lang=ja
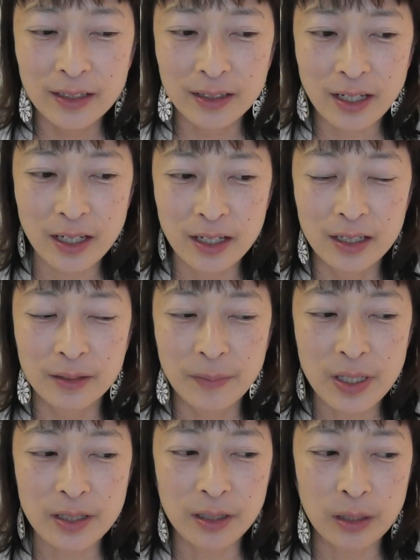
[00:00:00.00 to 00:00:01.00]
で、
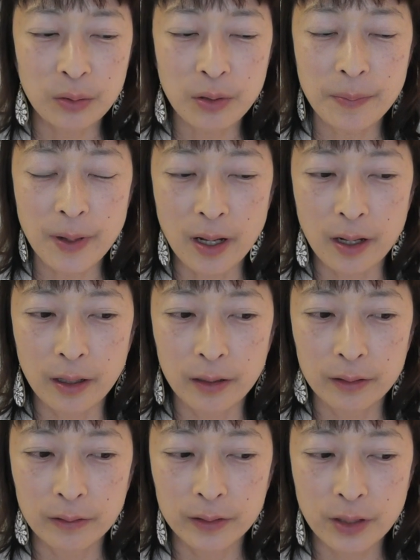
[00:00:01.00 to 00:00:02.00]
まあ、じゃあ例え
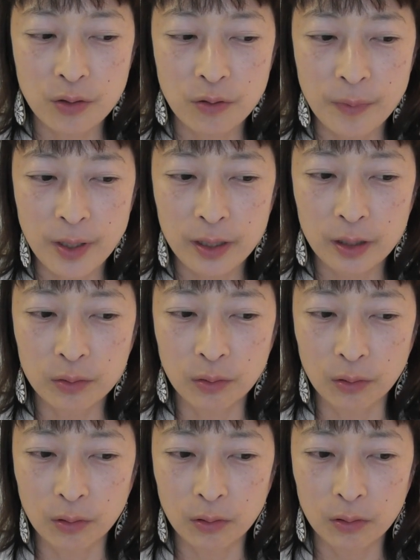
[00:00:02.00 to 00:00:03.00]
ば私の場合だ
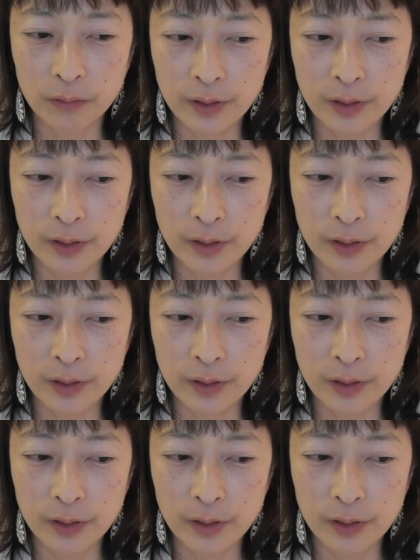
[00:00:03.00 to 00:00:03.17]
と